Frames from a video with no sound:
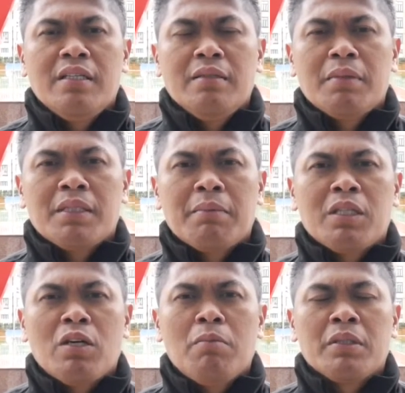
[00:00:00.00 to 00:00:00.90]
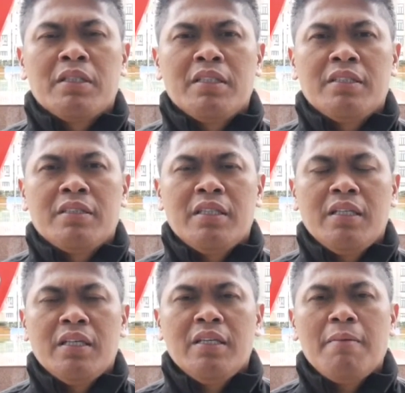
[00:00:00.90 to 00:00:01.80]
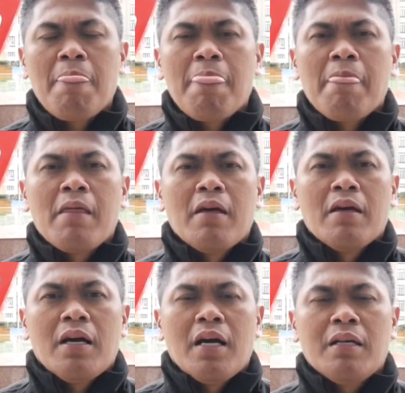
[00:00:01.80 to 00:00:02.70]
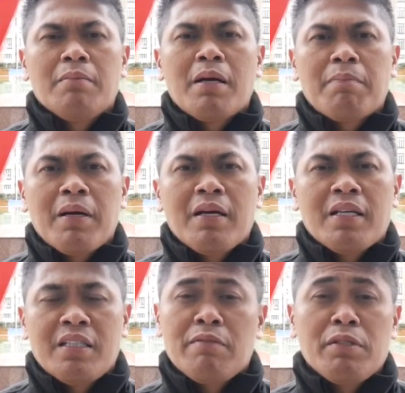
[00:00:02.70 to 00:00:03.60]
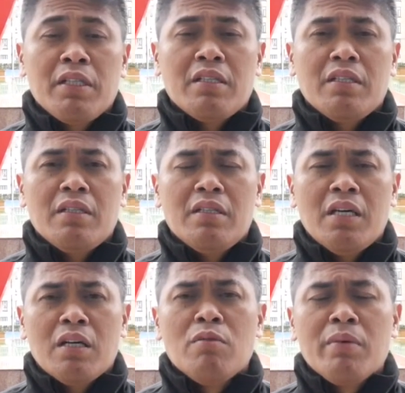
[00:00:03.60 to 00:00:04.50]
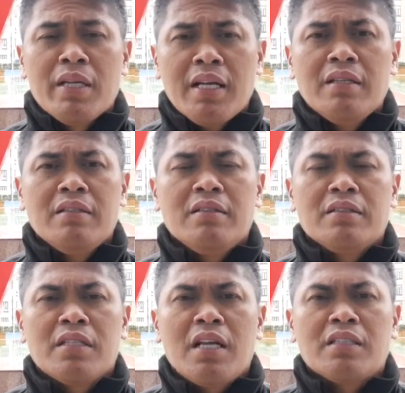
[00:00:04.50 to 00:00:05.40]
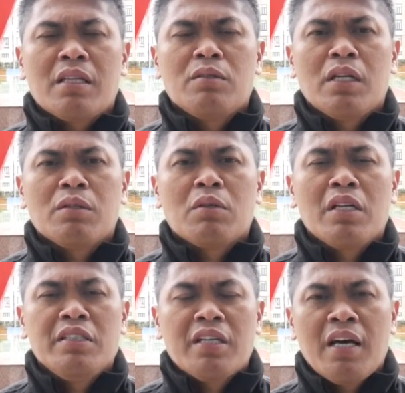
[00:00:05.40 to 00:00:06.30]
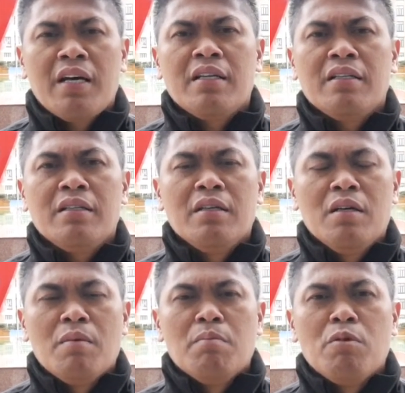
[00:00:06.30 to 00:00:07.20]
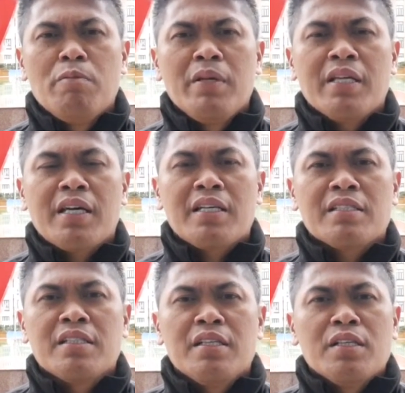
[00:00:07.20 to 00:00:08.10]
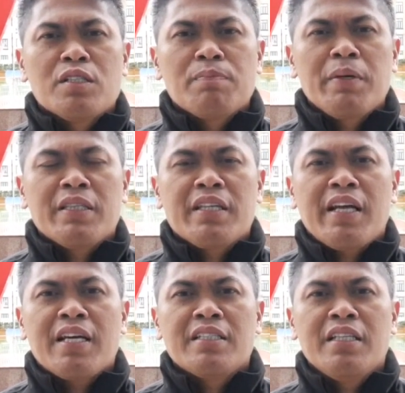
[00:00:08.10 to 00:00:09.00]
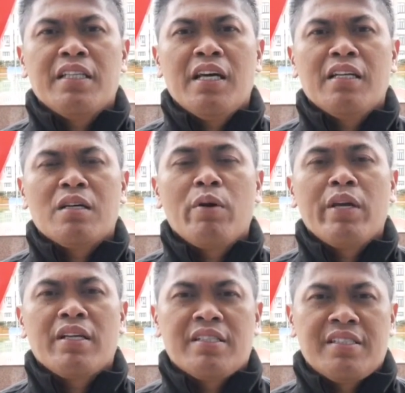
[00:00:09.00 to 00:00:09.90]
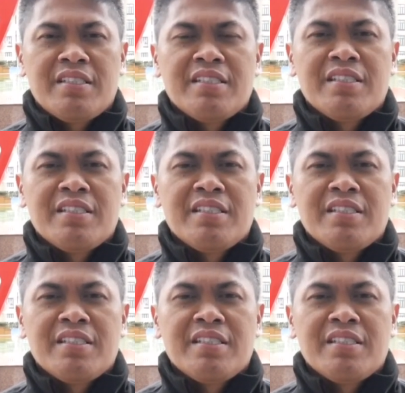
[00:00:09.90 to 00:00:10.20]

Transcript: masa-masa kompetisi ini ada berapa latihan fisik yang dominan salah satunya itu kelincahan mobilitas speed reaksi dan quickness.